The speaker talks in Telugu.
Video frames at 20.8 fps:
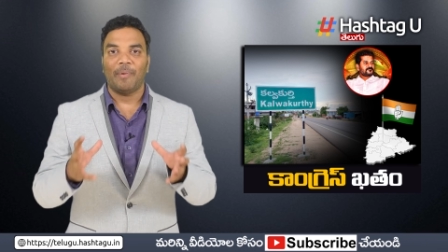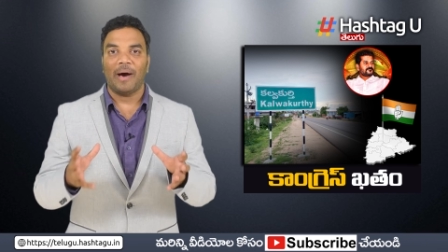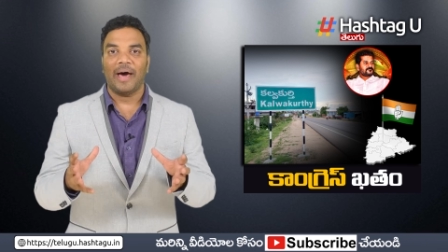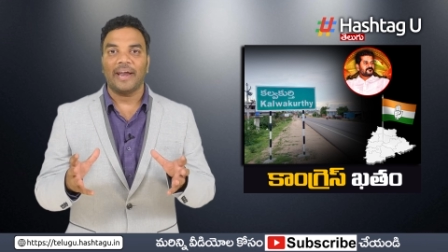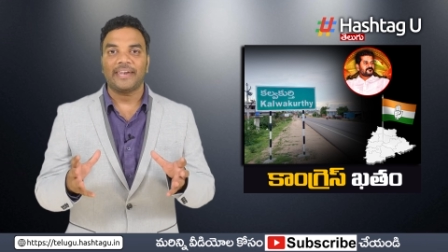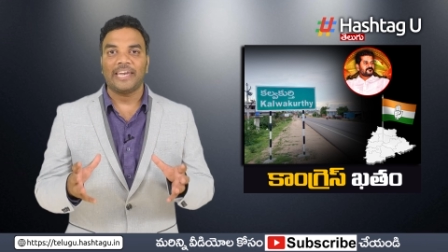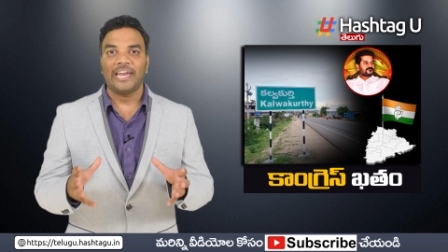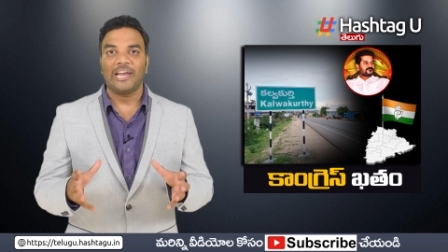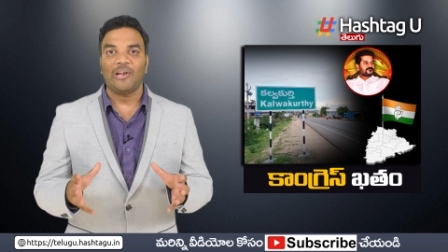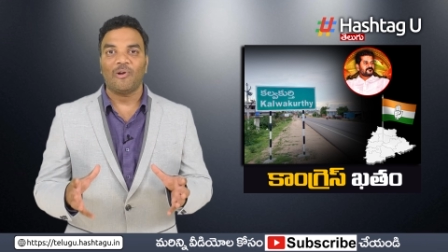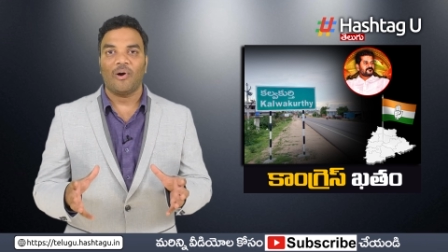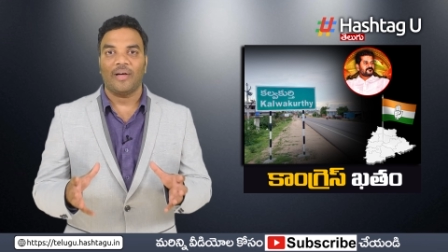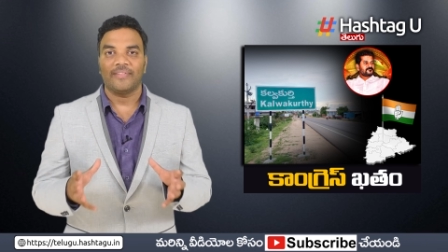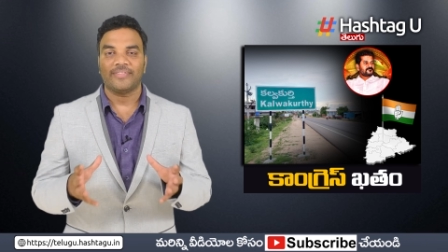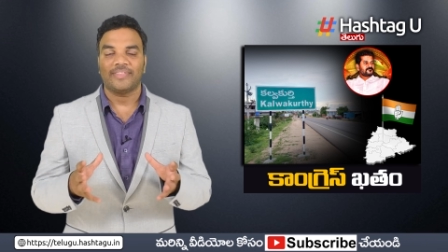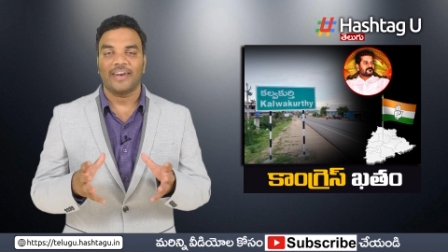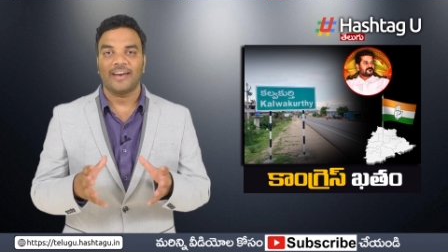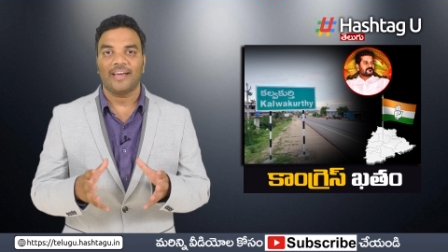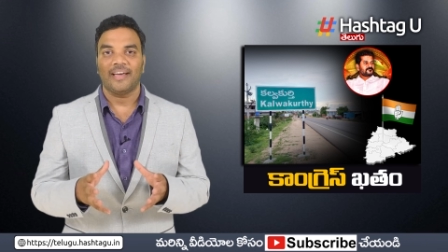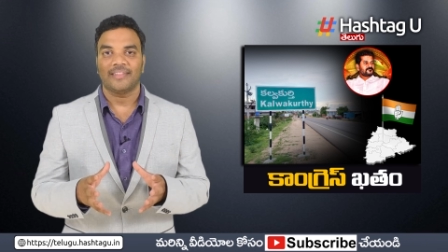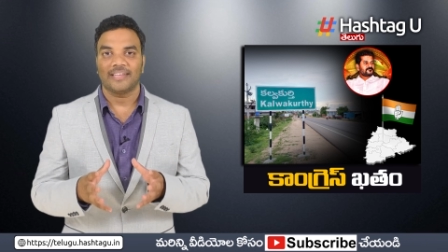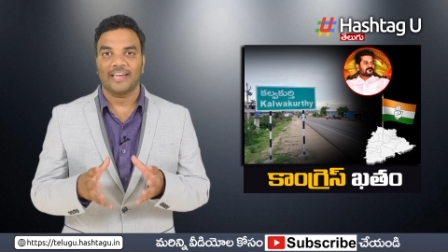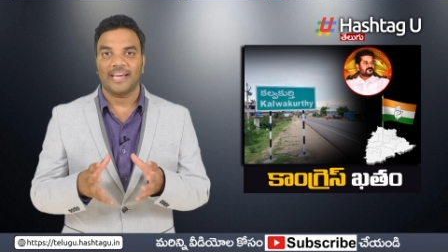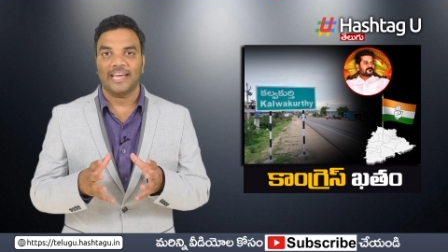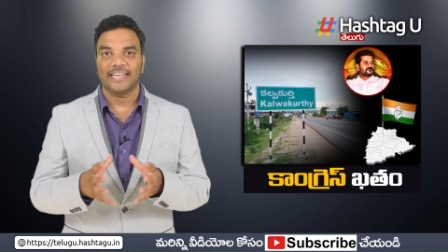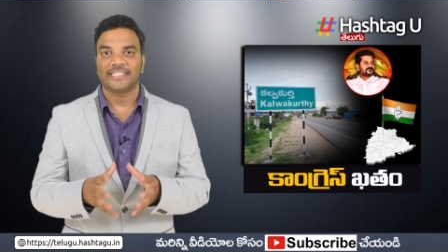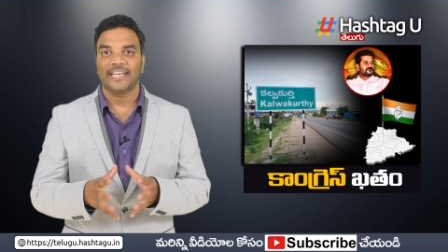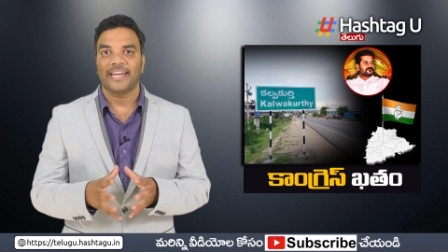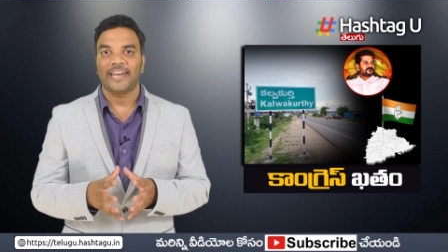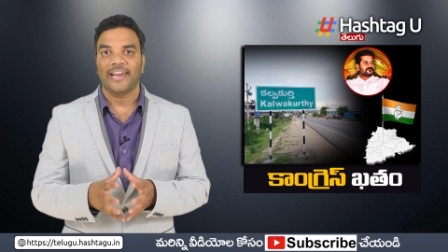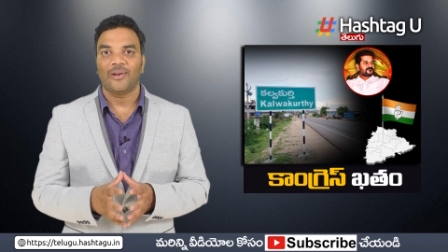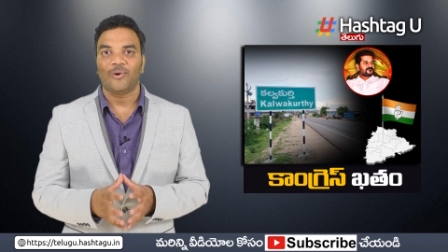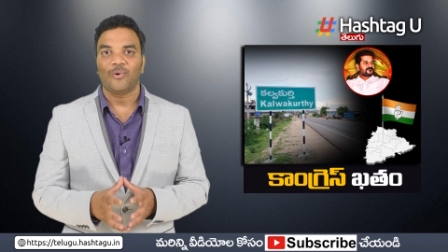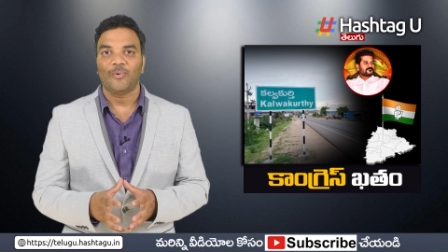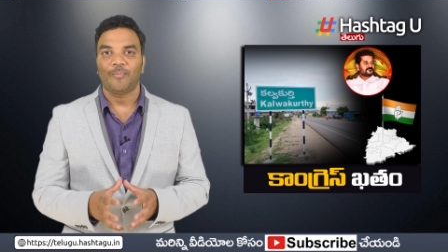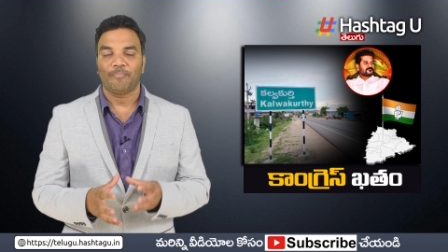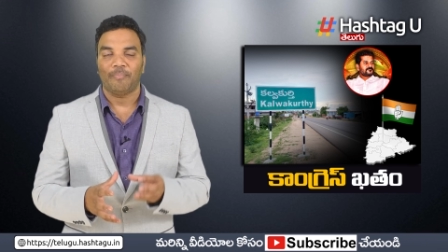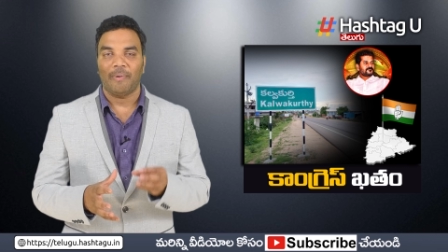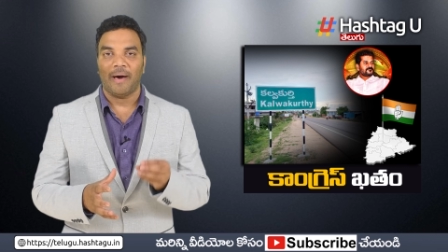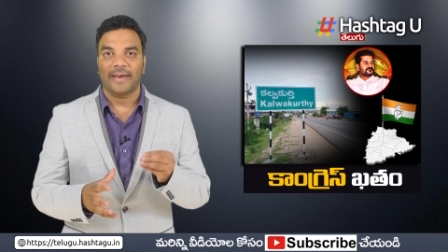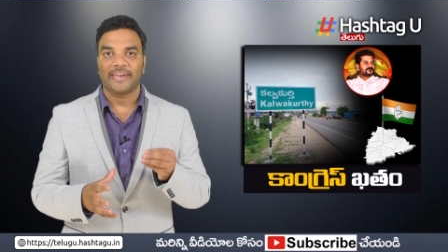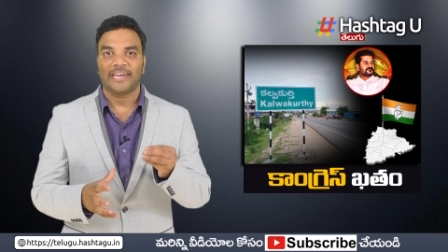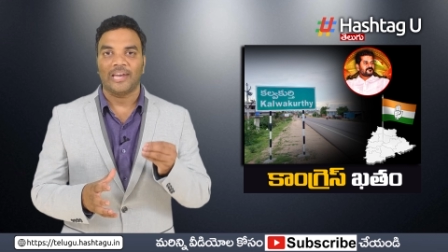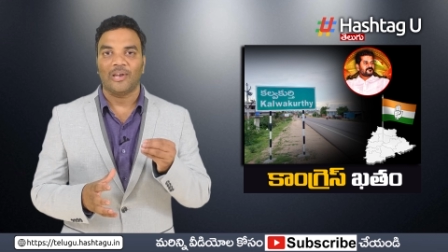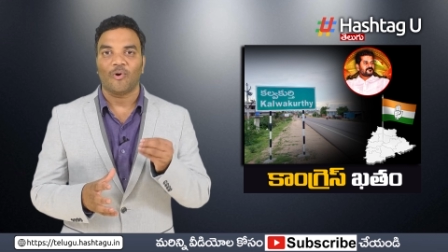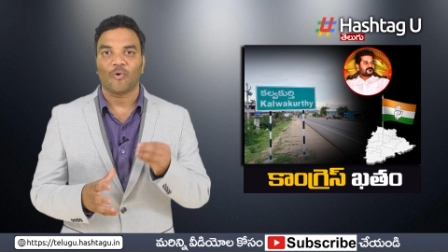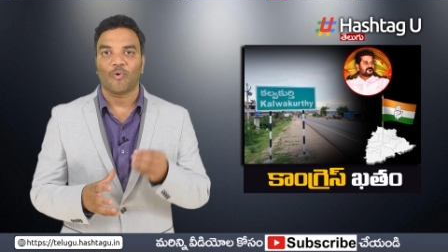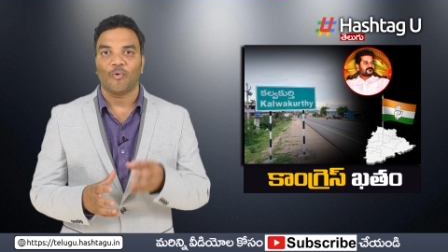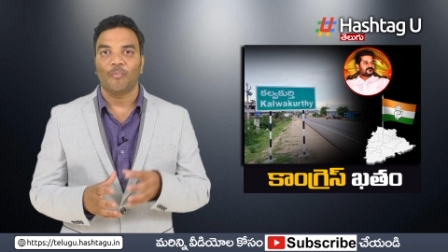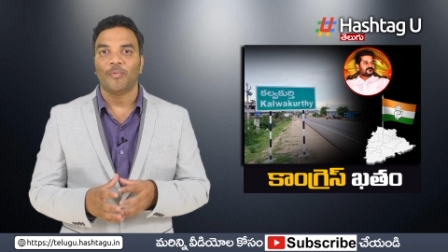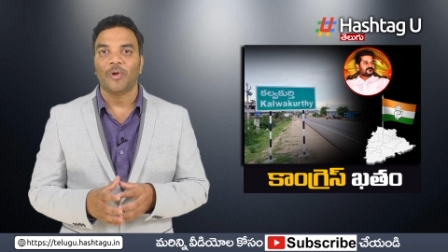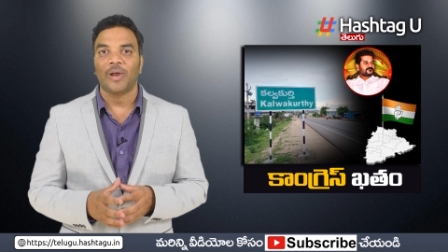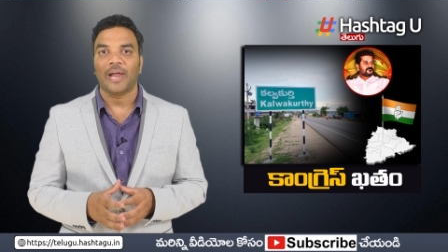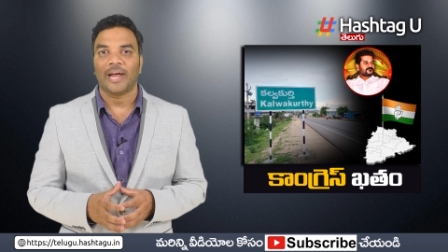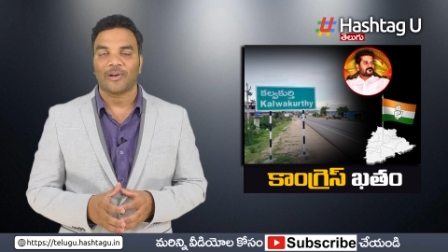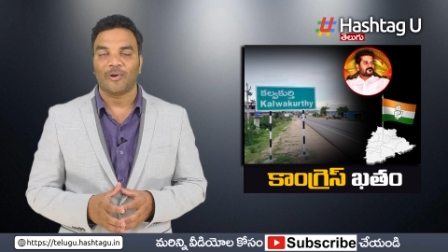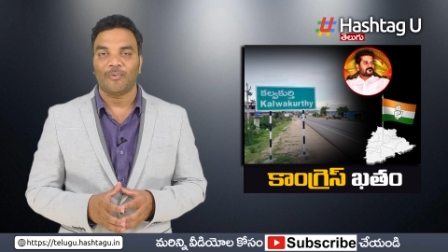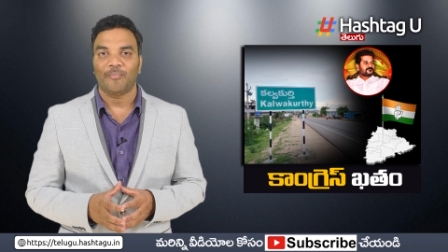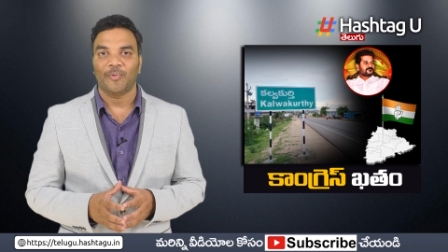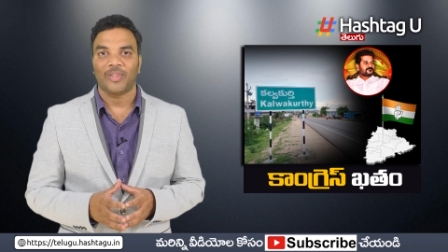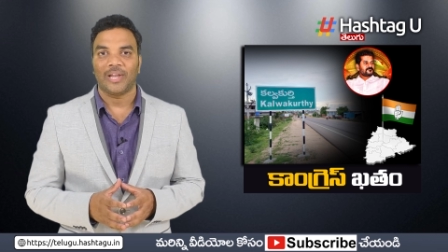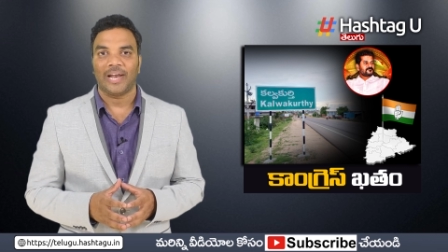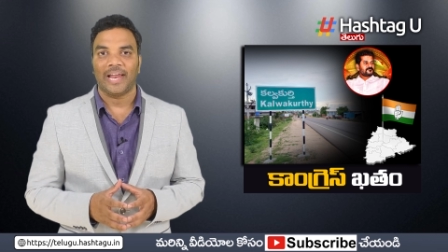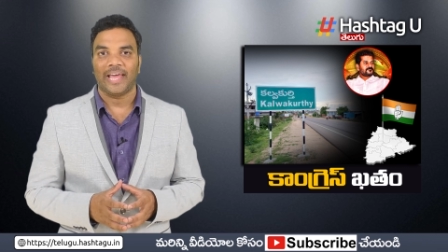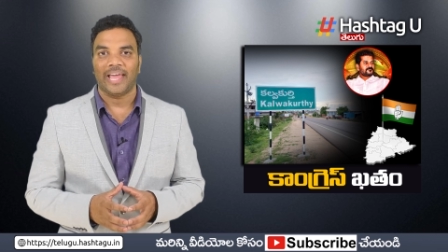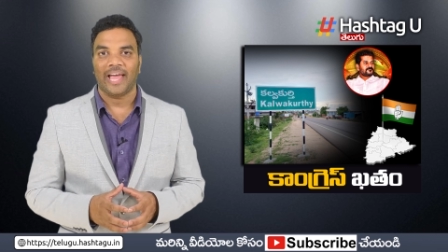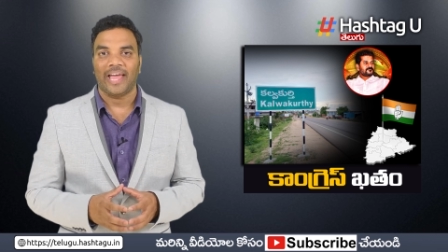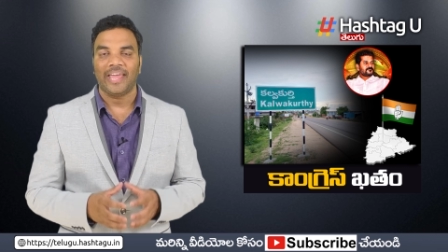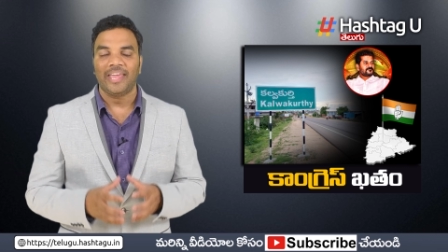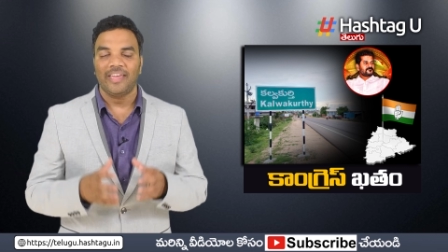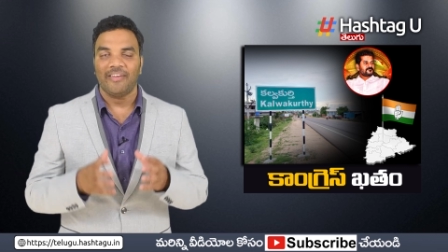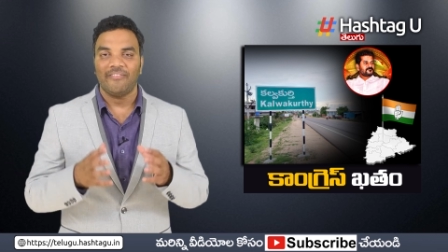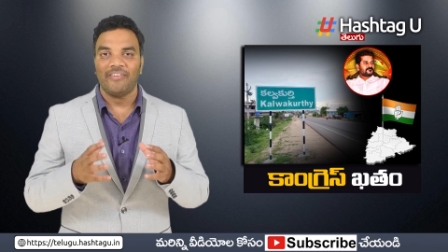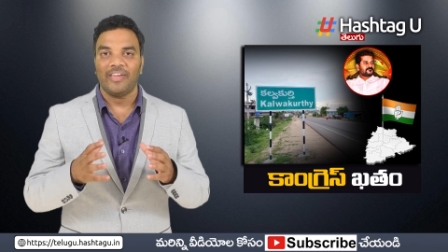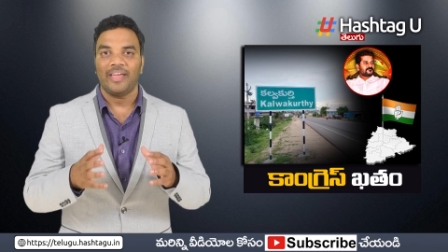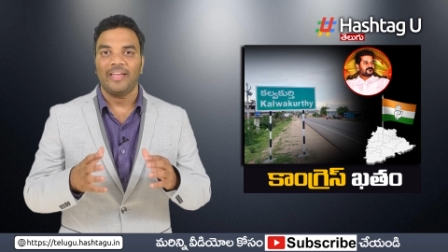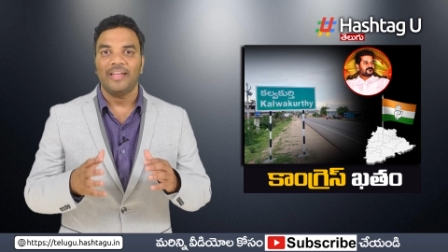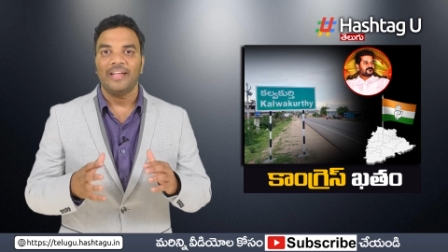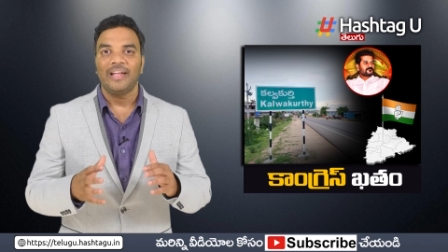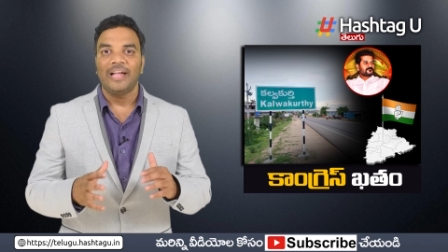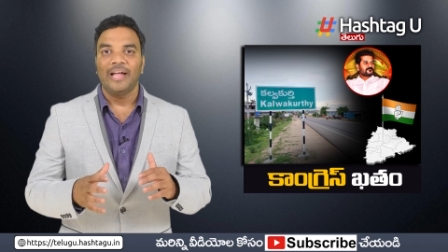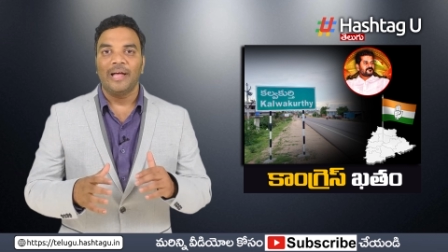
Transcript: పార్టీలో అంతర్గత ఘర్షణలు పార్టీలో కుమ్ములాట్లు మొదలయ్యాయి ఇవి